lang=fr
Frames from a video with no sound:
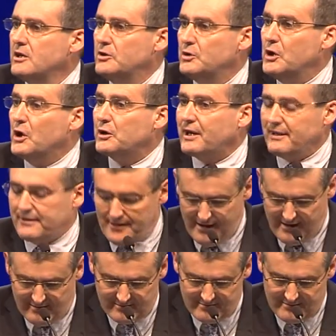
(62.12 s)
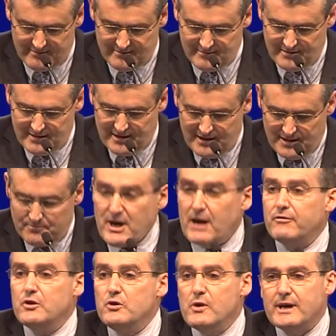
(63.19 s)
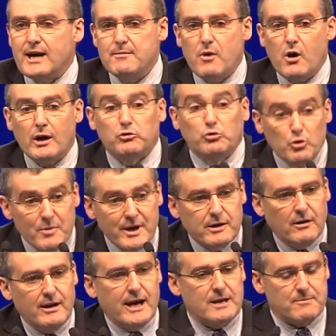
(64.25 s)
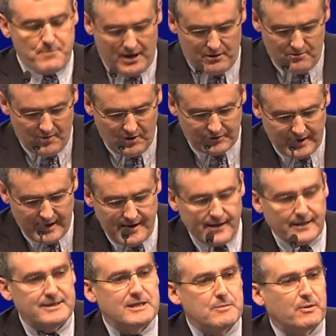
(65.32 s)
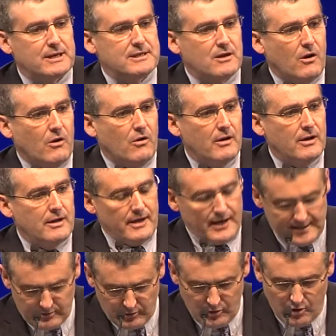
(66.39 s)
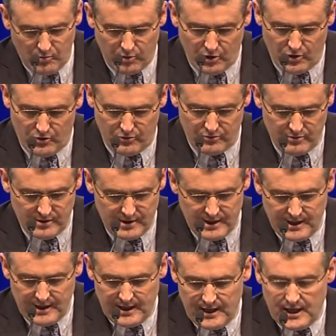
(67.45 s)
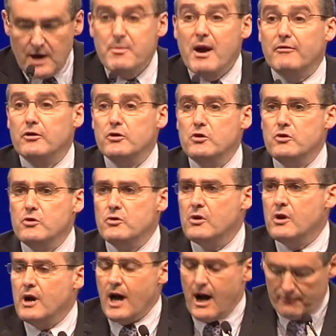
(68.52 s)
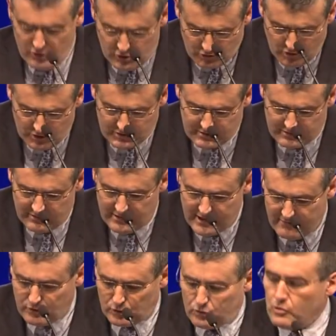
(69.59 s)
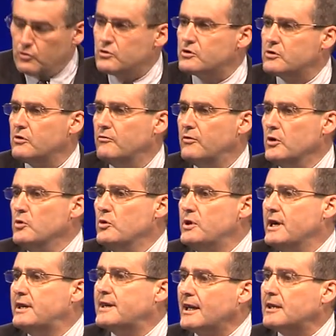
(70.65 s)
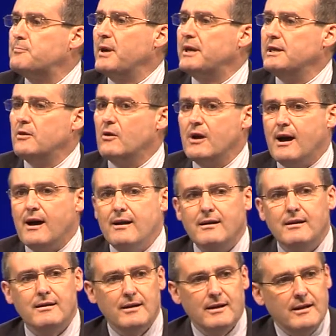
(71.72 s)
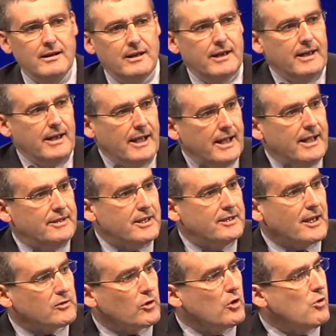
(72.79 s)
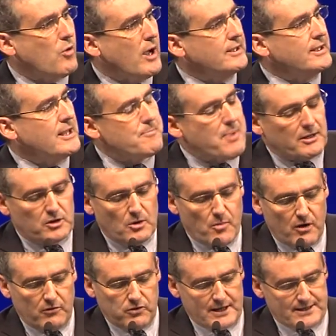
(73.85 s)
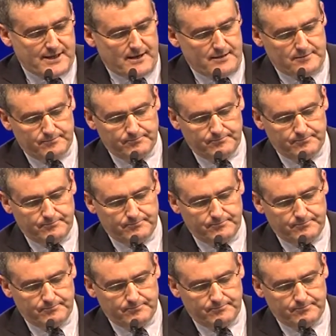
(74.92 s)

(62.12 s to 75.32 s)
de notre État. Bienvenue également à tous mes collègues parlementaires ici présents, et ils sont nombreux. Et bienvenue à vous toutes et à vous tous, venus des quatre pays de l'Inde, et des quatre coins des départements voisins.